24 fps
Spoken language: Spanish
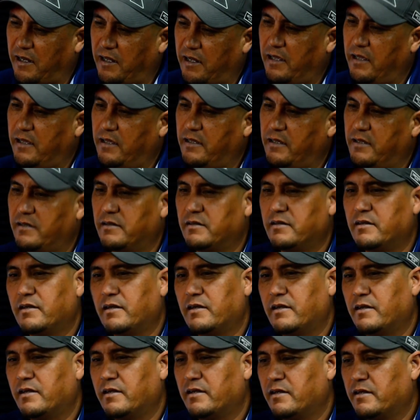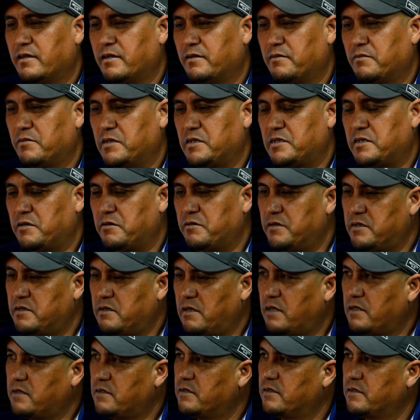Me dice, ¿dónde
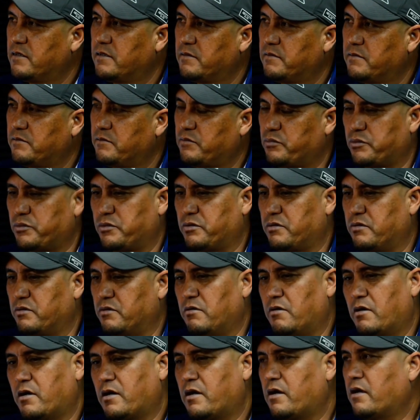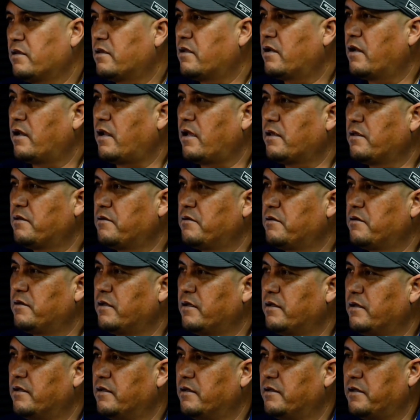estás? Pues yo acá entrenando
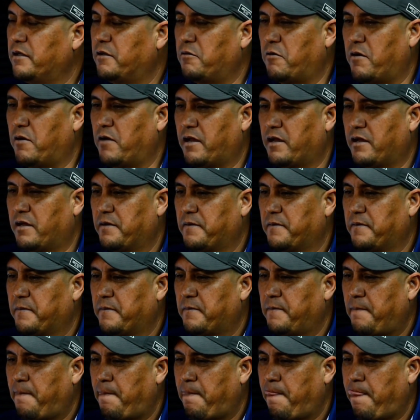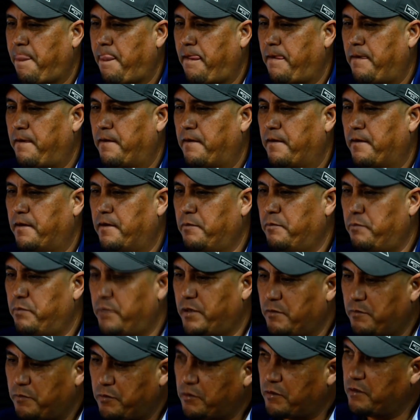en, Tijuana. Y,
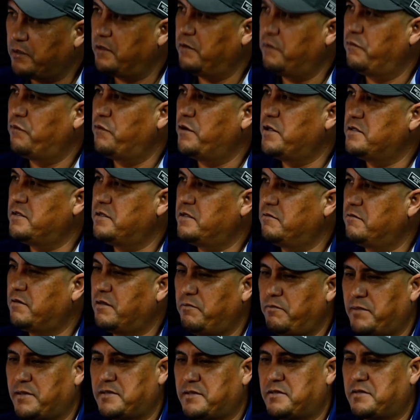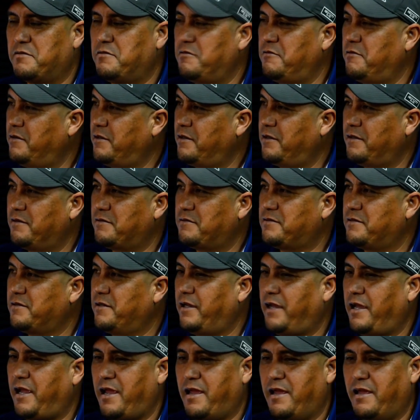pero ¿por qué te fuiste? ¿Qué pasó? ¿Qué no
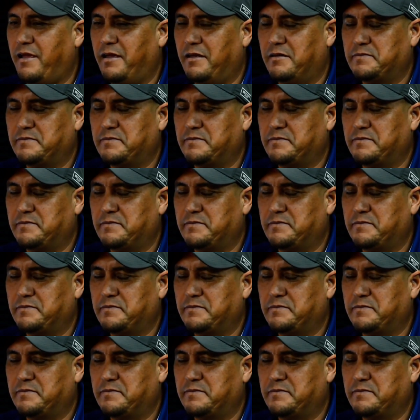sé qué?